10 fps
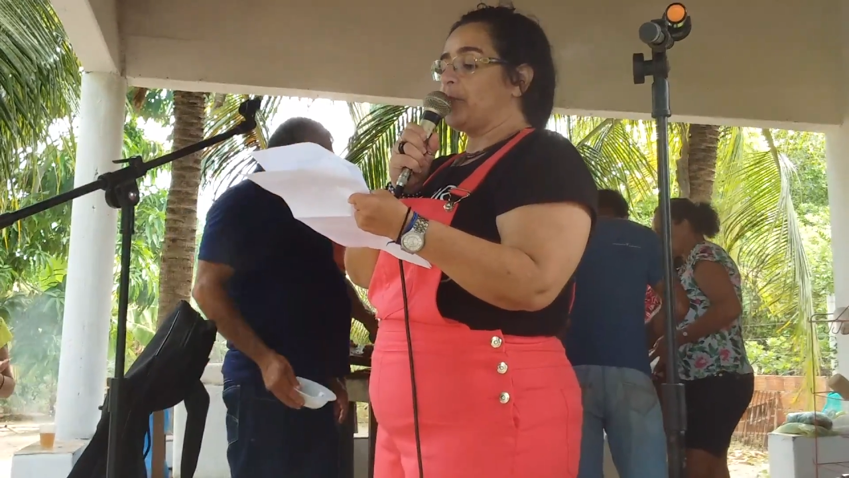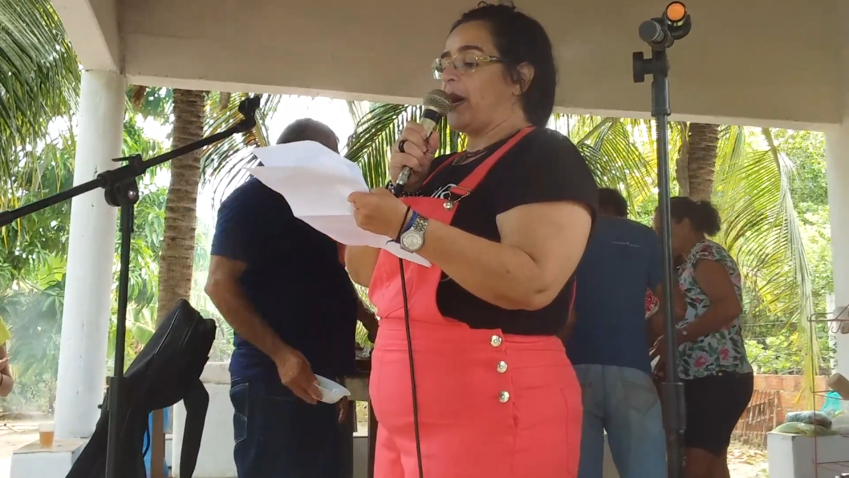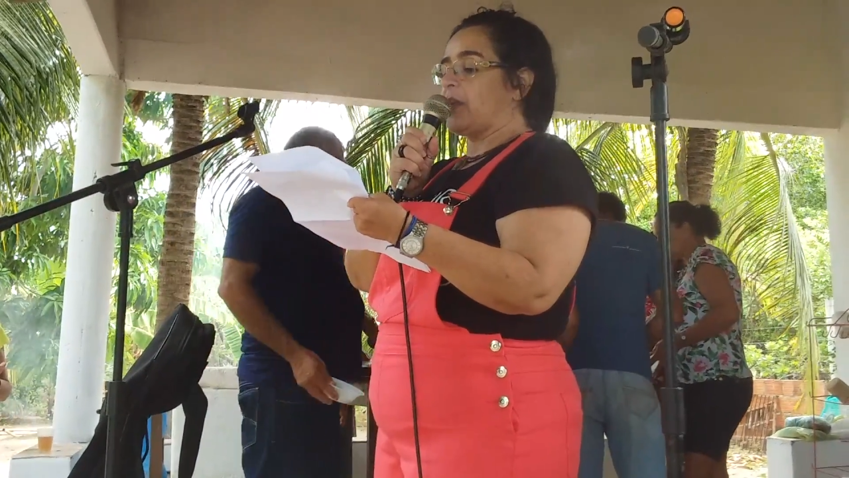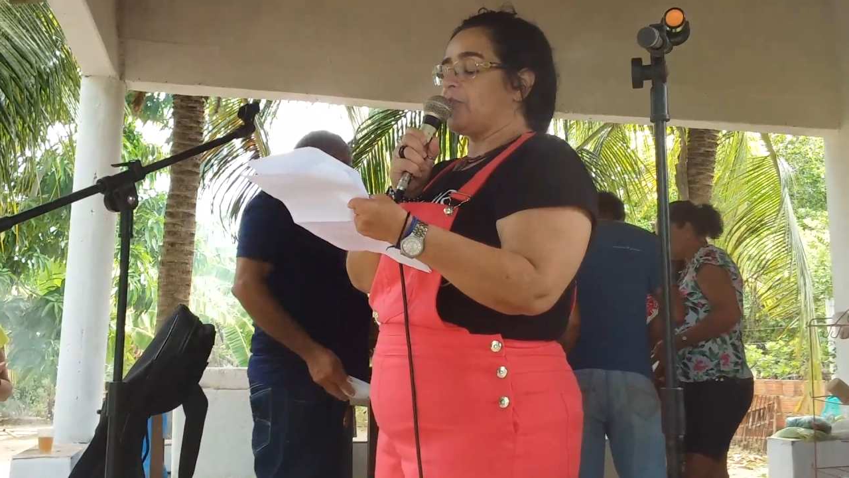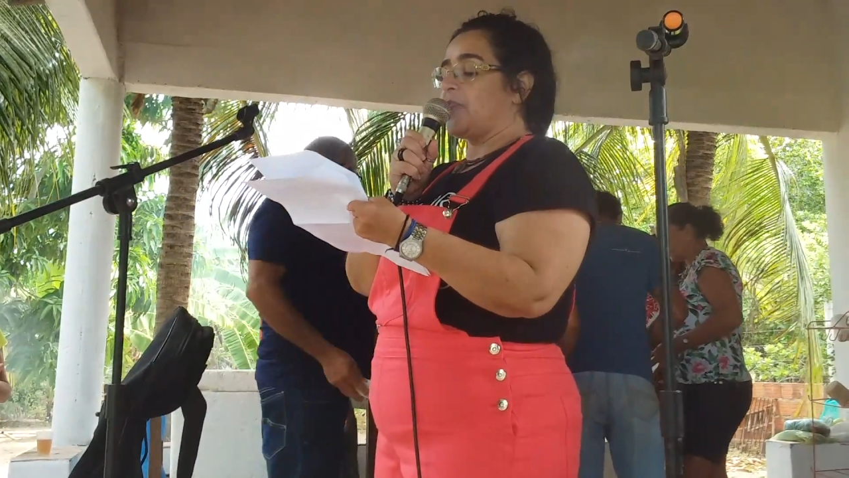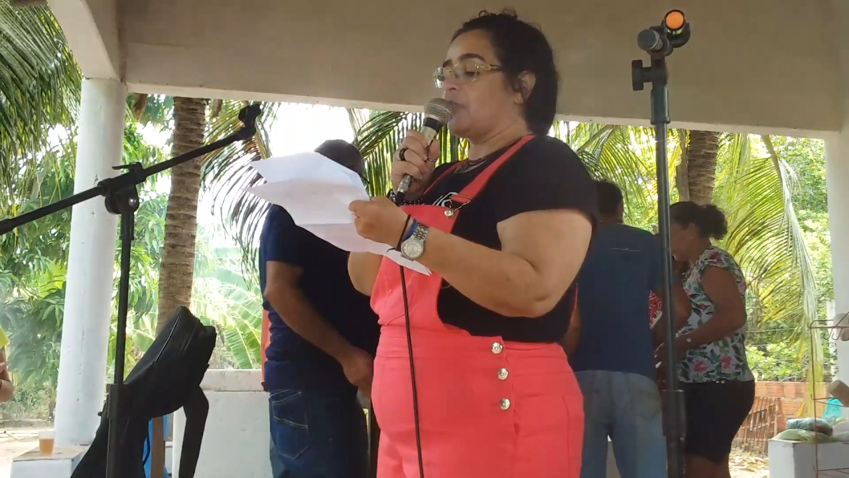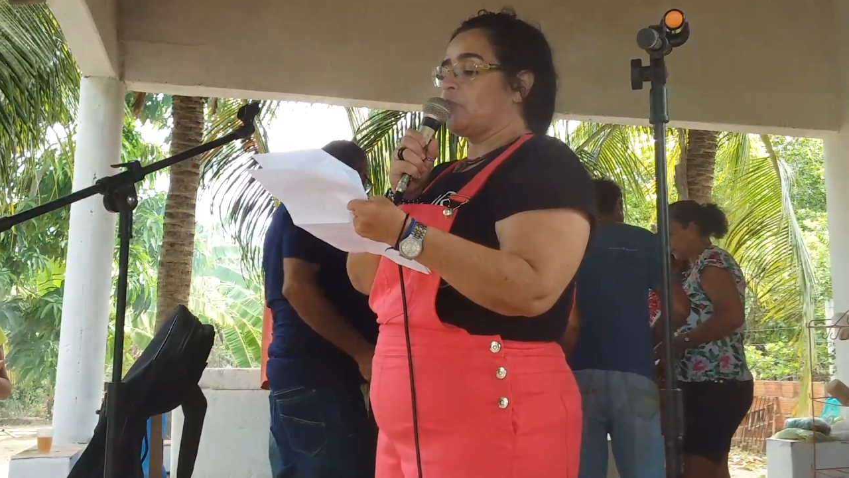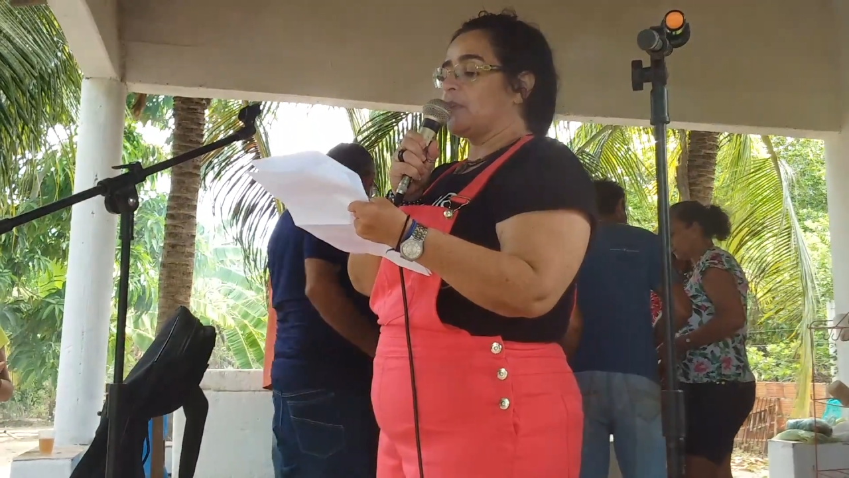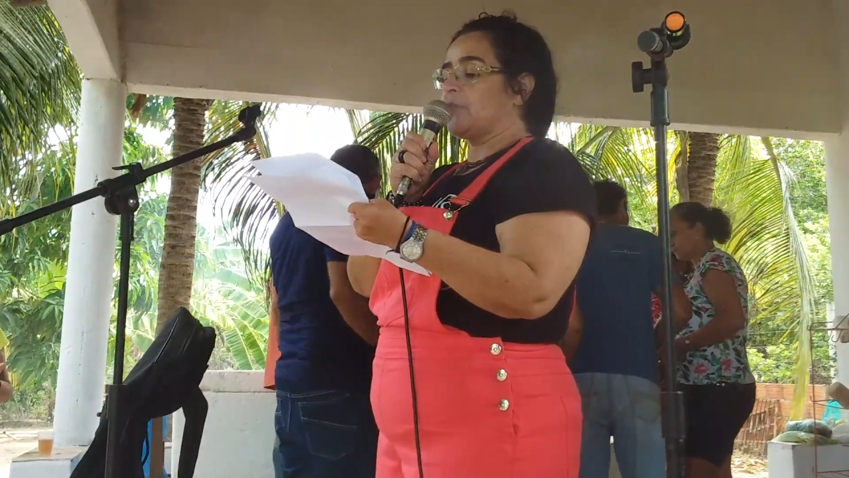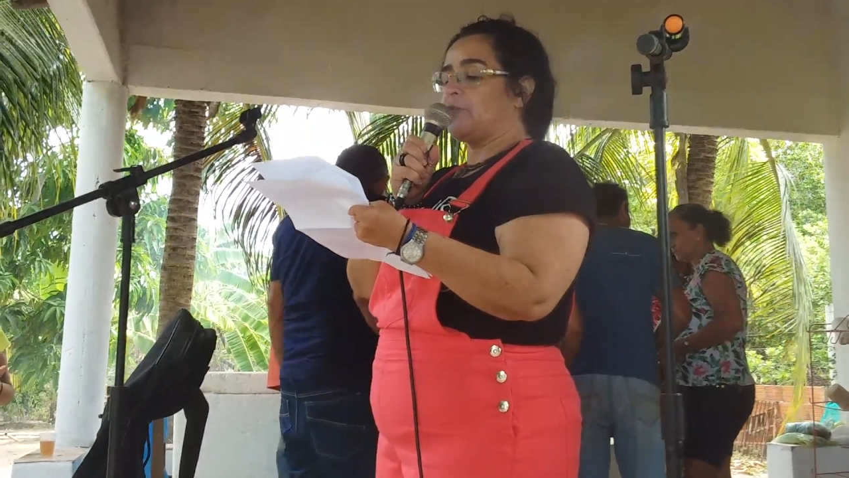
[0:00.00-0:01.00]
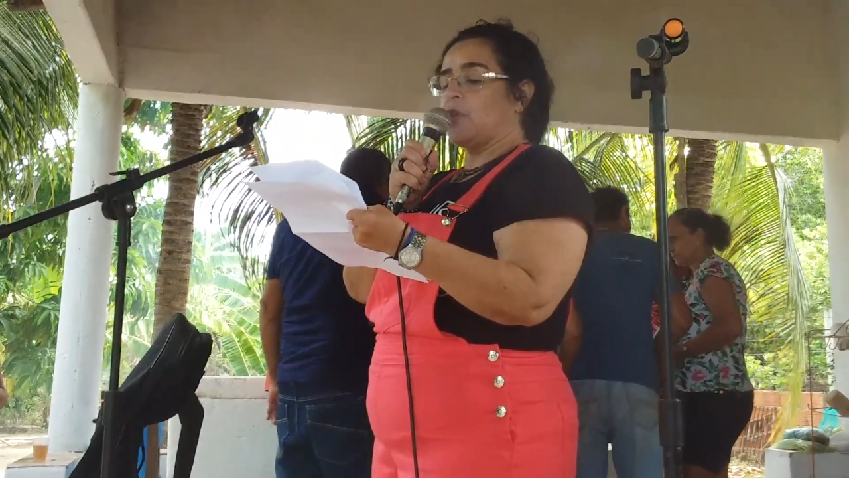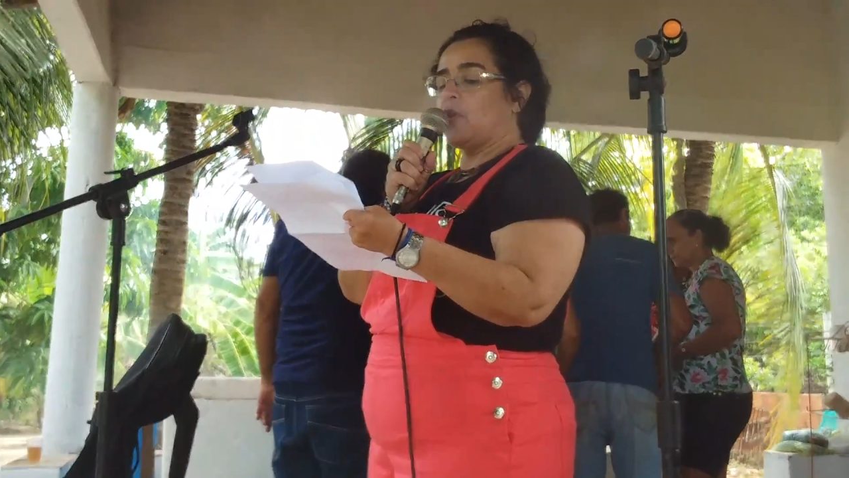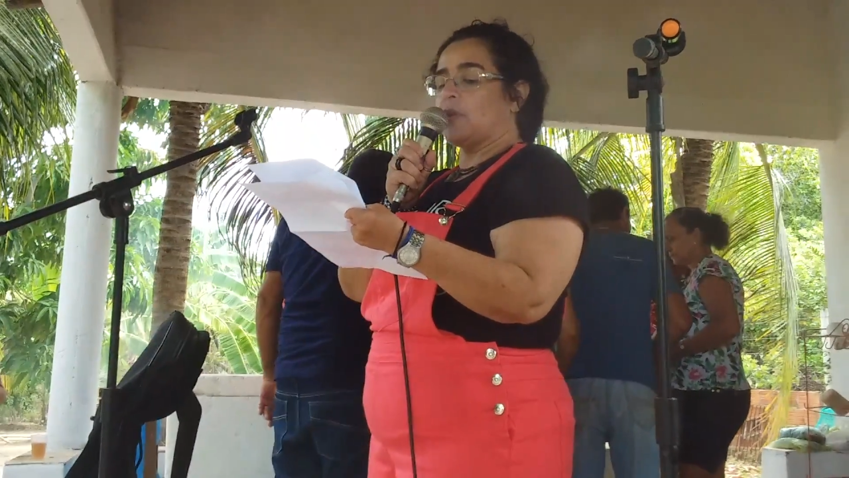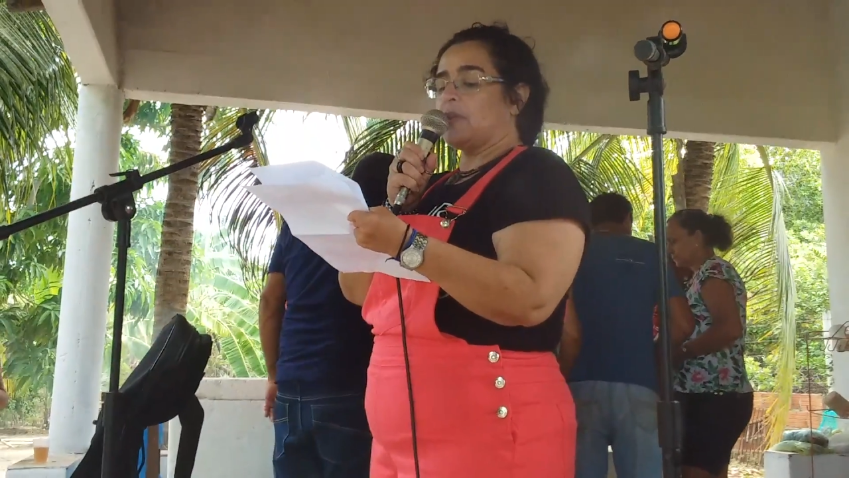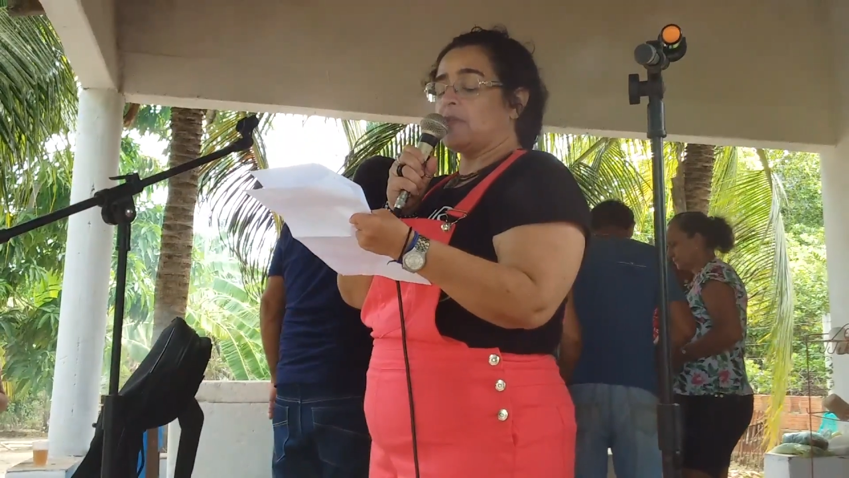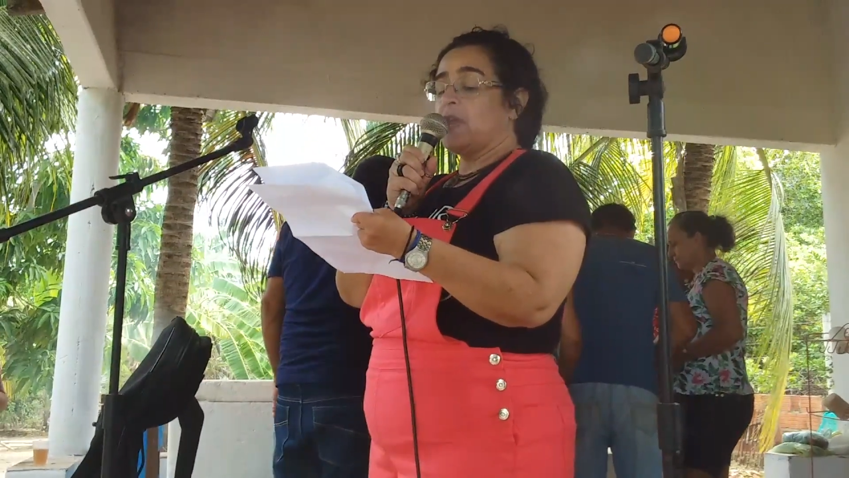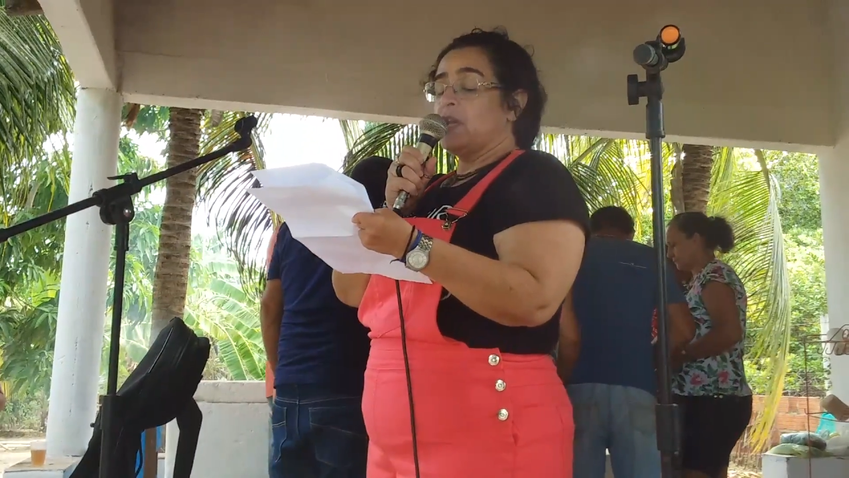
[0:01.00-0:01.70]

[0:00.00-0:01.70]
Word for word: para ver suas flores,